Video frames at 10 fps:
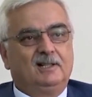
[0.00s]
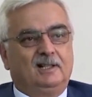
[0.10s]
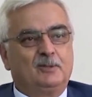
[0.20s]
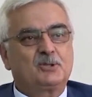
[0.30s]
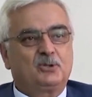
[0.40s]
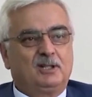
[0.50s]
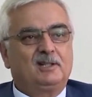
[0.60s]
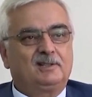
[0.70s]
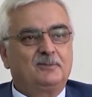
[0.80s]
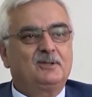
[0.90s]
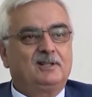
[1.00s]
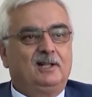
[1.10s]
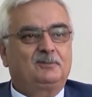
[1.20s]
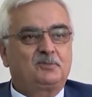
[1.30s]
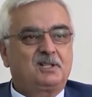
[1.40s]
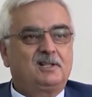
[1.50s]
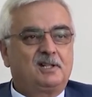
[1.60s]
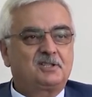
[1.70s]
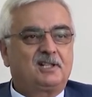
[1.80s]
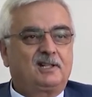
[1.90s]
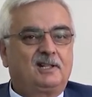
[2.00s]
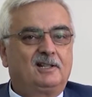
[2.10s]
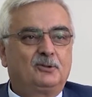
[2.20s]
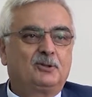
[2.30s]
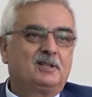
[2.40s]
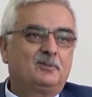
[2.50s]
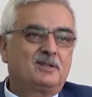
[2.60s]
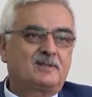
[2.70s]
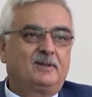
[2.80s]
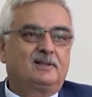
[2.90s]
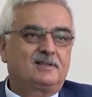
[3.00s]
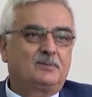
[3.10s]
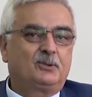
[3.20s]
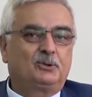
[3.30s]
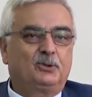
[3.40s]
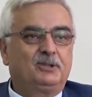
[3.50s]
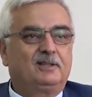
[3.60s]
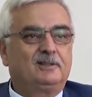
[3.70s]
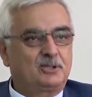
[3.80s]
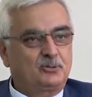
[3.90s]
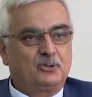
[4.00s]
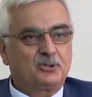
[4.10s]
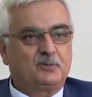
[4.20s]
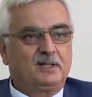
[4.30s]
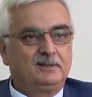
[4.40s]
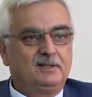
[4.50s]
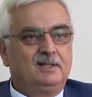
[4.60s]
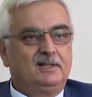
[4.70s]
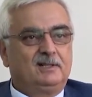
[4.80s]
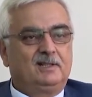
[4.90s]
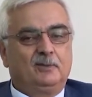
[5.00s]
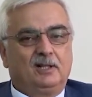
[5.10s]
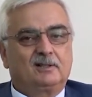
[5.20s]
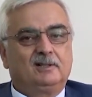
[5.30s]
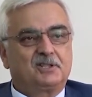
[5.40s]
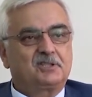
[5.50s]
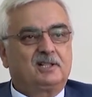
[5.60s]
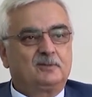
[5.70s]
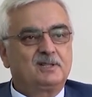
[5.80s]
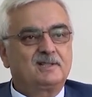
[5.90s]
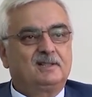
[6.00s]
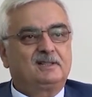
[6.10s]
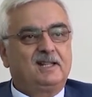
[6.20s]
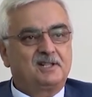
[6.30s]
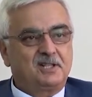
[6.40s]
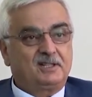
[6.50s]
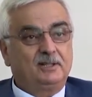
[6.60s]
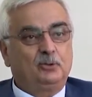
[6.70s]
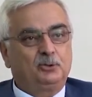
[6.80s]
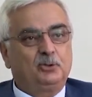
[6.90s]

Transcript: Ama şu anda tabii 60'lı yaşlara geldi. Örneğin bir Isparta Spor'da oynayan Nasuh Özmen gibi arkadaşlarımız e, gerçekten o